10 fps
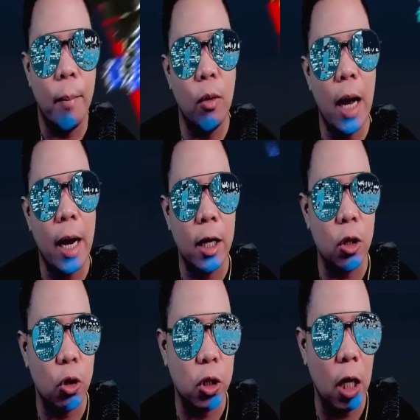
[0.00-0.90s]
mula
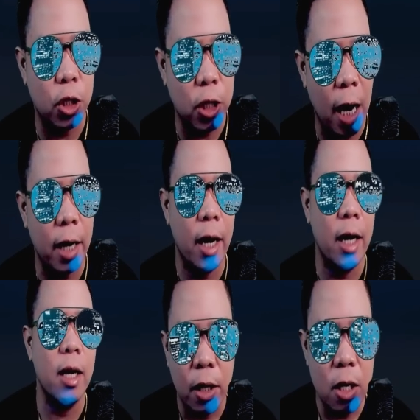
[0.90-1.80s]
rito sa
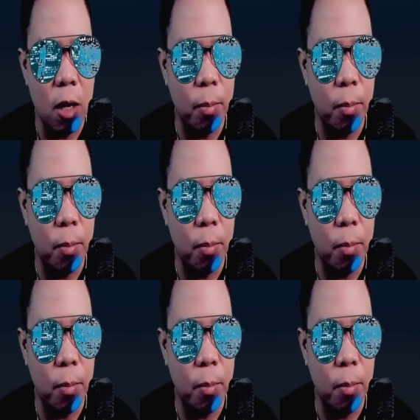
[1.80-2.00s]
channel ni